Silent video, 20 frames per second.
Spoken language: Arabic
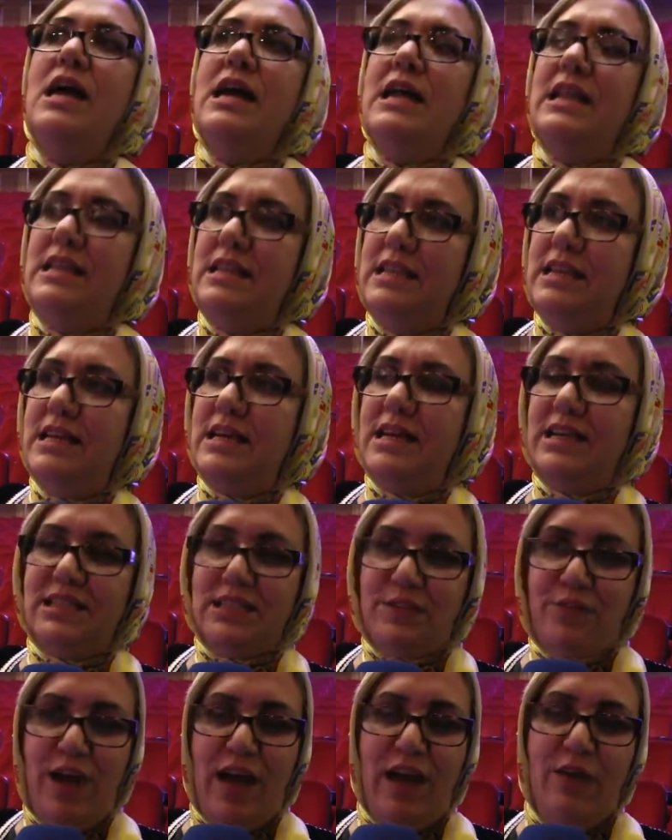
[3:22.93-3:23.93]
اللي
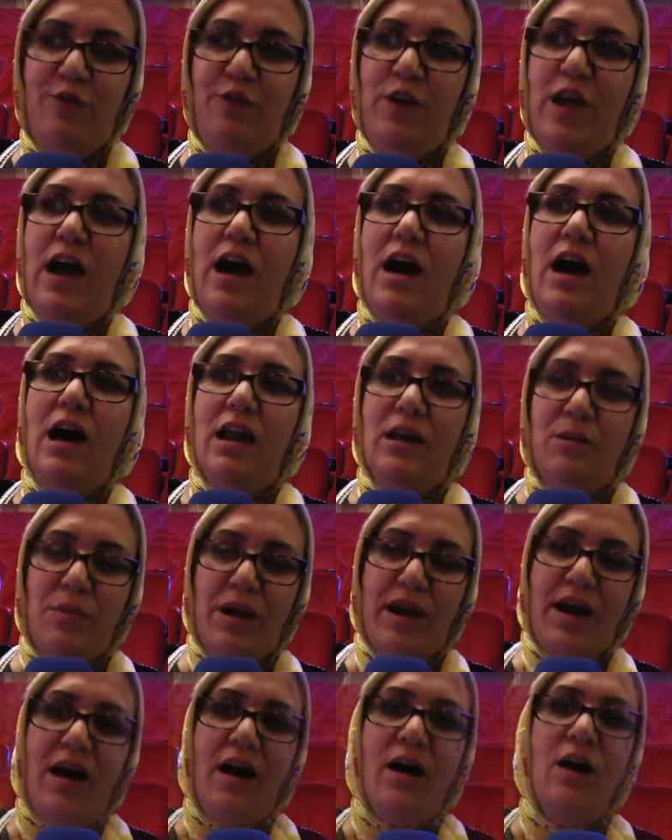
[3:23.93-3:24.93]
كتفاعل فيها
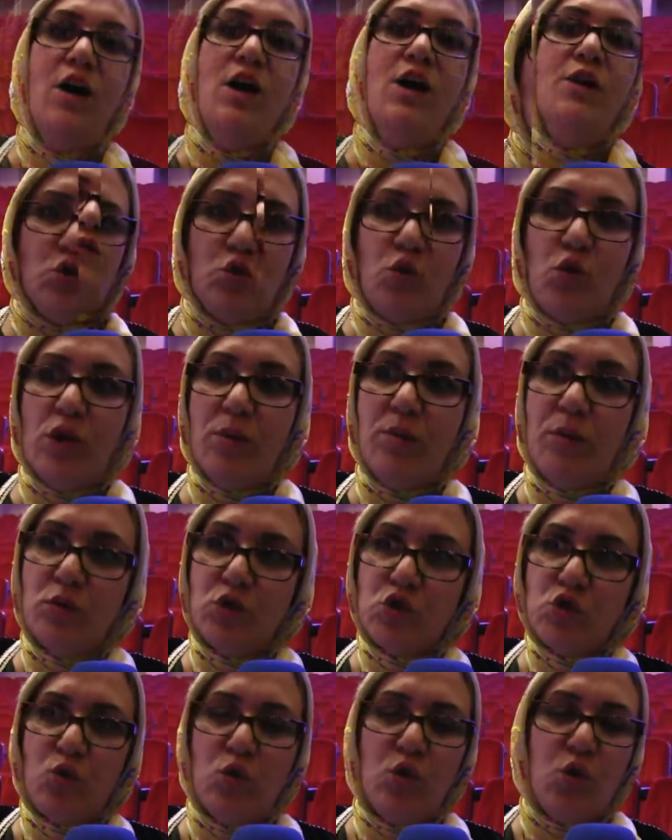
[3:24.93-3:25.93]
المرأة والشكر
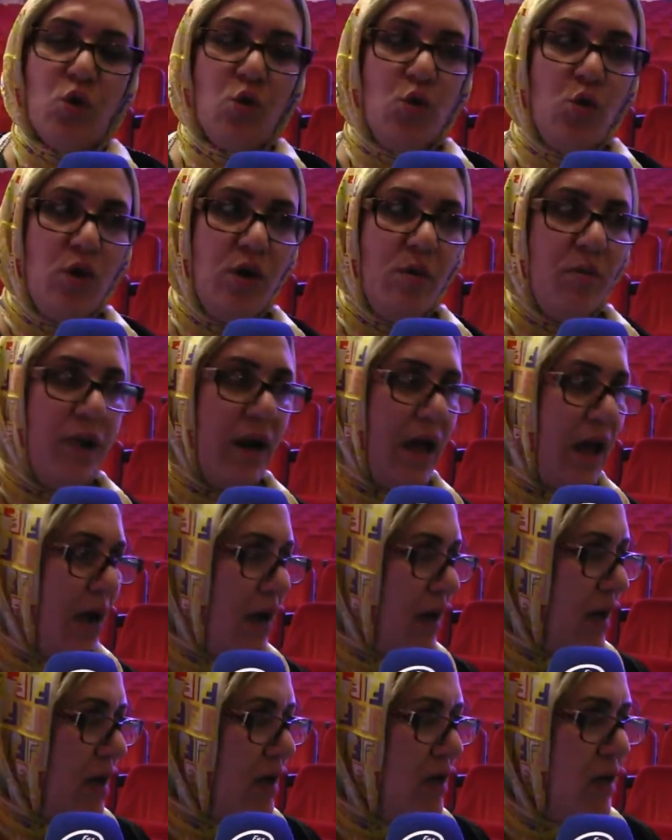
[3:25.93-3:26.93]
موصول لكل
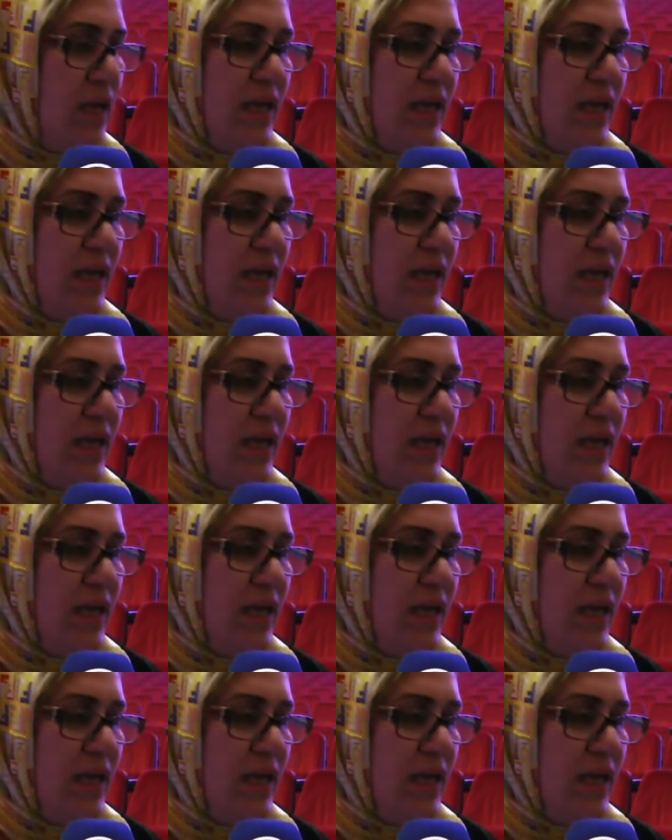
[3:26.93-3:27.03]
امرأة